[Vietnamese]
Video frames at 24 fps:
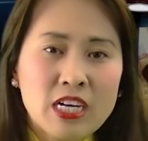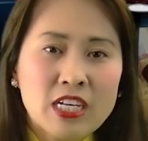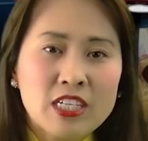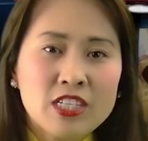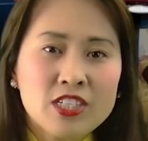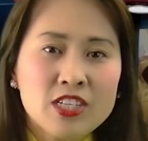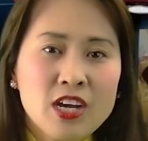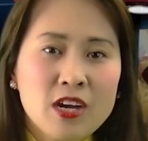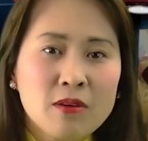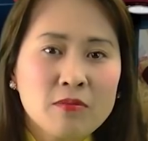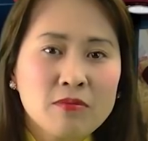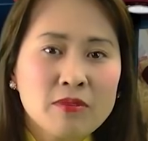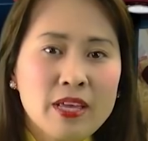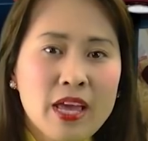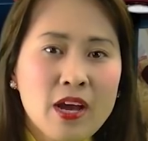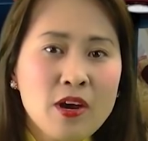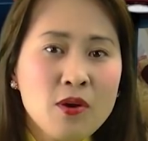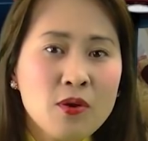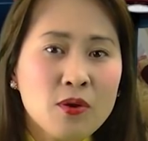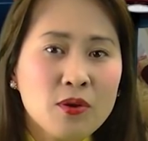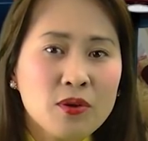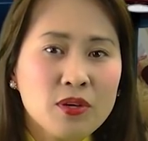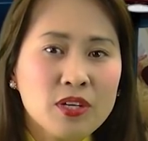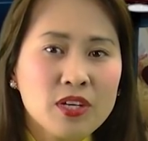trong giáo
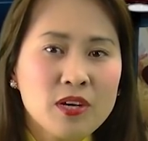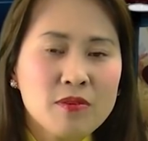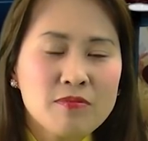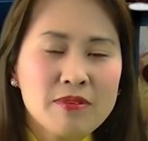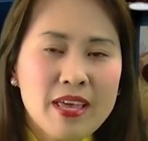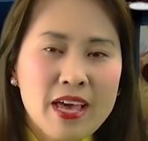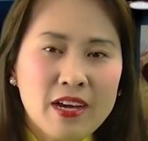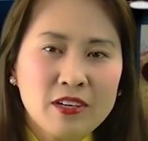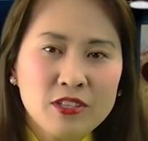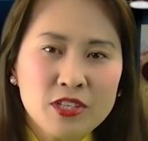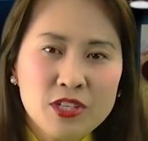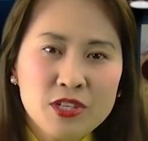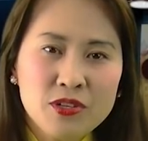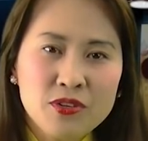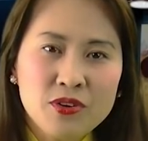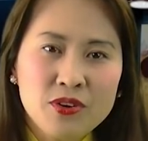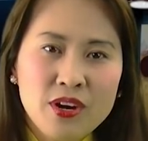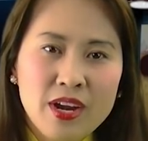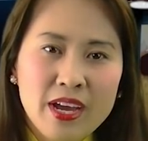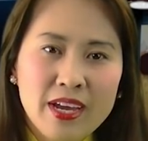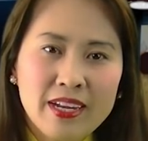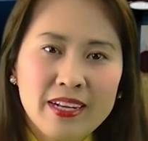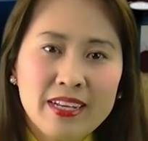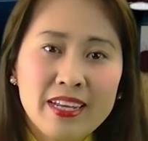hội công giáo
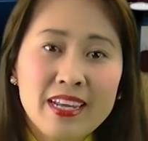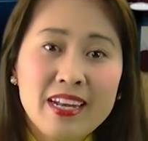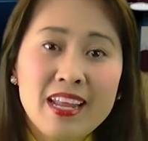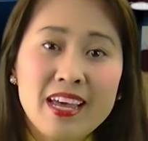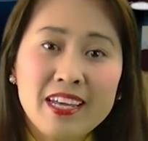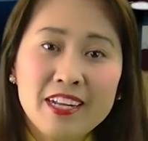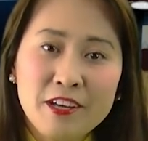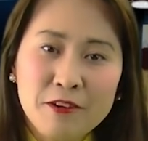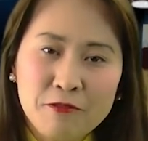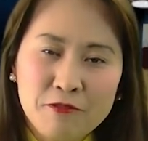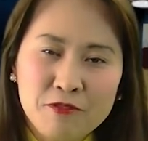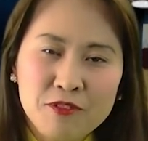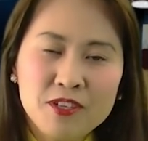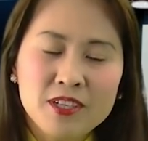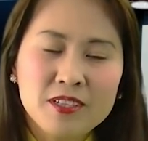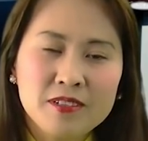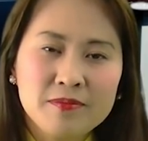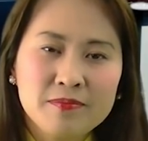Ukraine nghi lễ Đông Phương.